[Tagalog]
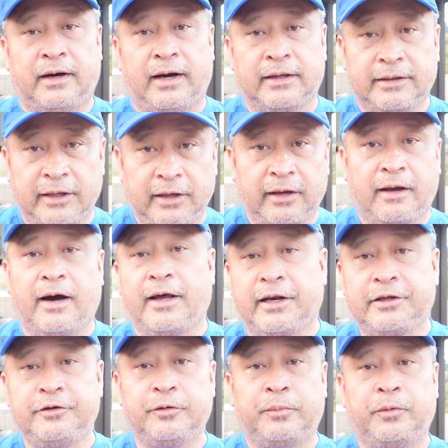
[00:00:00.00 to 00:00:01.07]
at
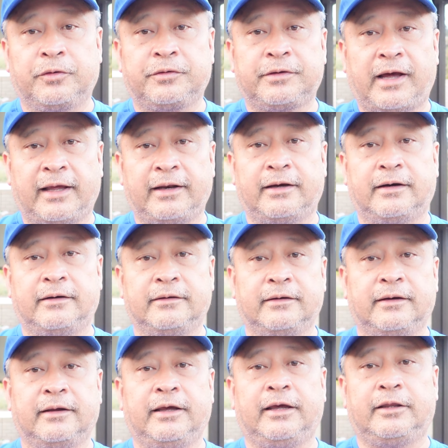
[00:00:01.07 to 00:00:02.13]
i-encourage nyo po sanang
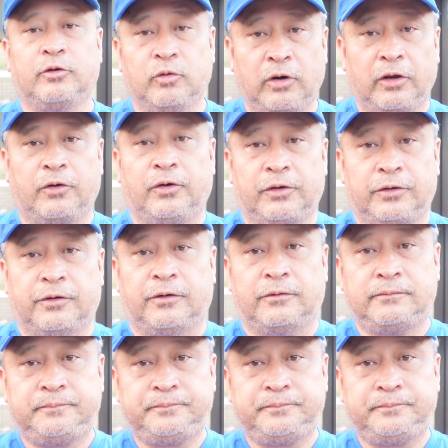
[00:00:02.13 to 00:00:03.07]
ituloy ko ito.